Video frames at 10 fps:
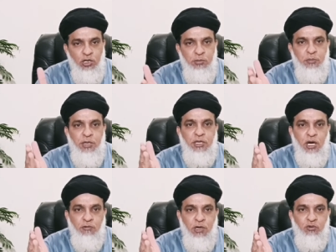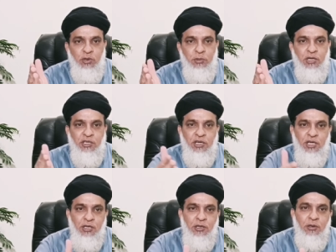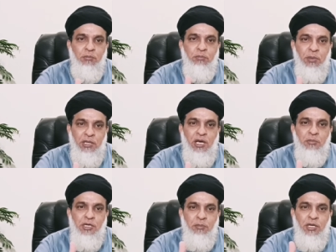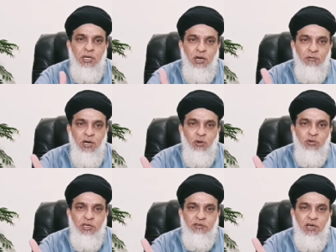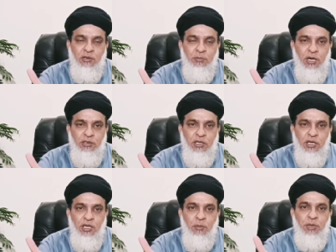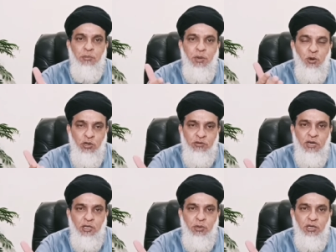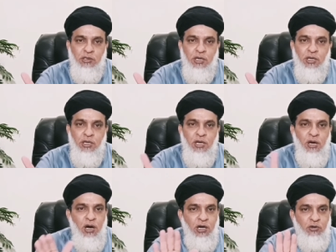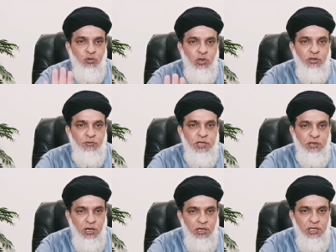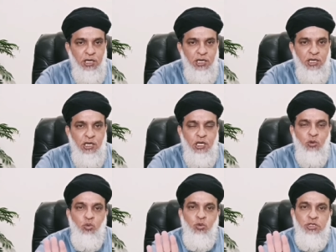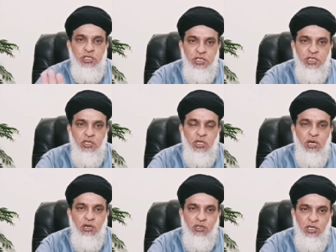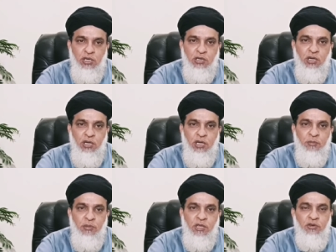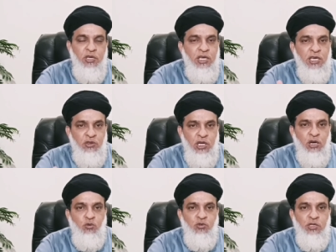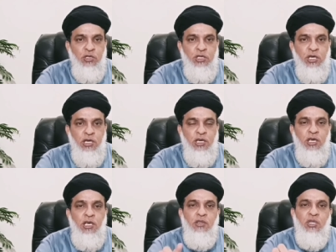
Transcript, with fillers: औरत भी अपने घर वालों से बात करे बंदा भी अपने घर वालों के साथ बात करे अपने बड़ों के साथ बात करे अगर सुलह सफाई करनी है तो शरीयत ने हक दे रखा है ये एक तलाक उसने दी है